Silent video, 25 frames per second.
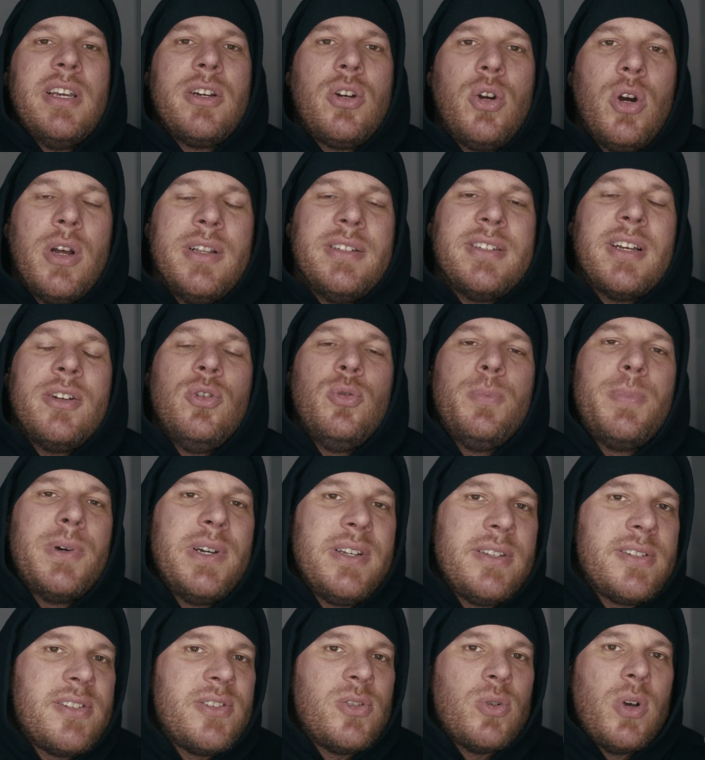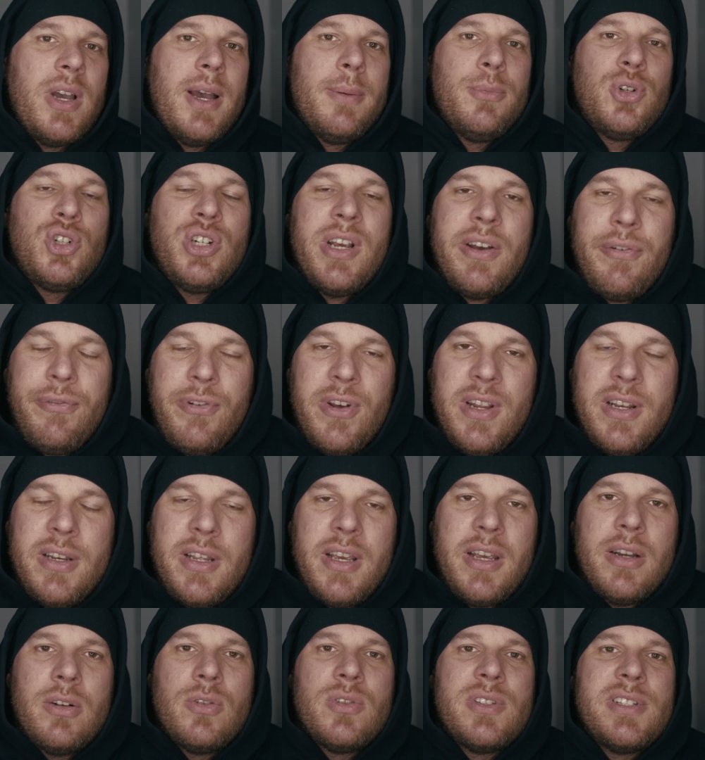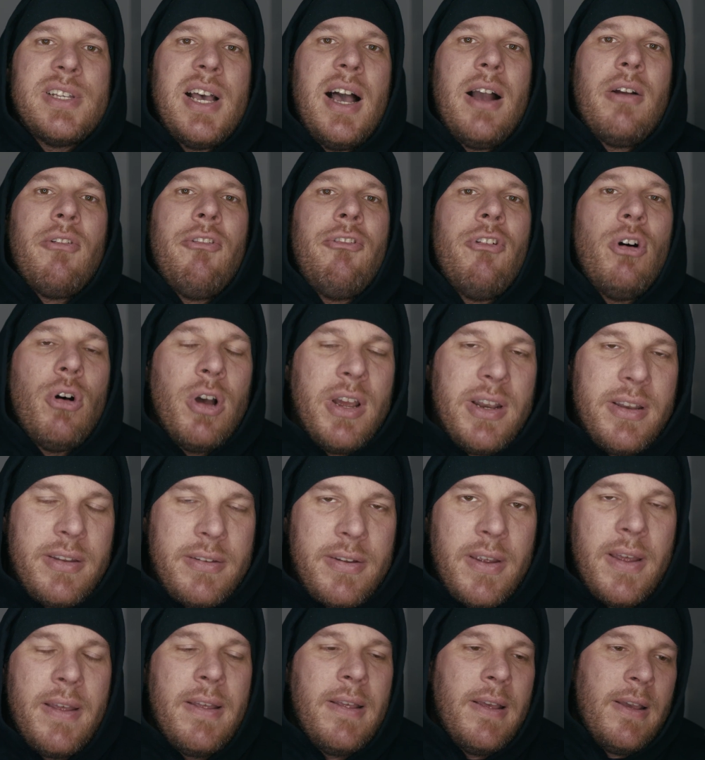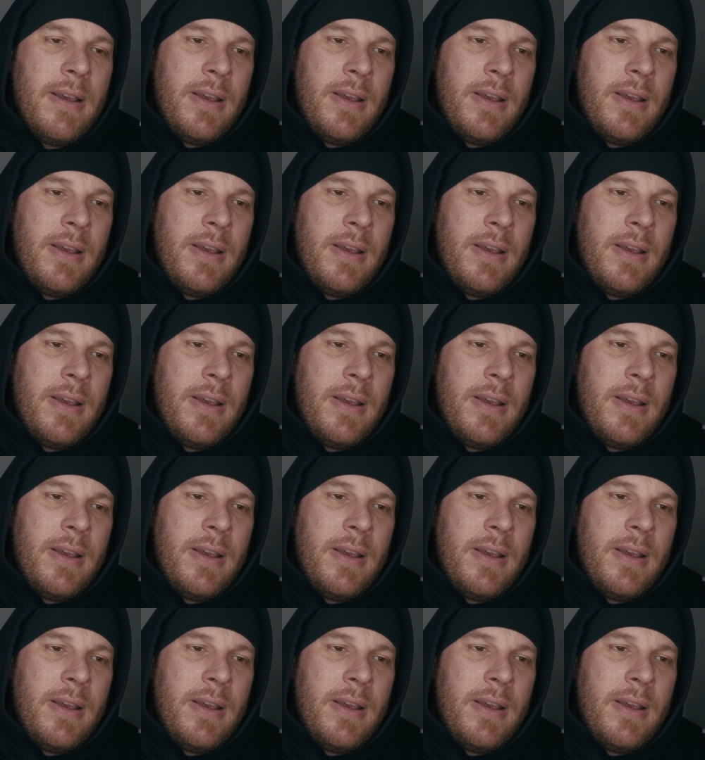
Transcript: ihr könnt dann übrigens zu eurem Chef hingehen und sagen, Freund,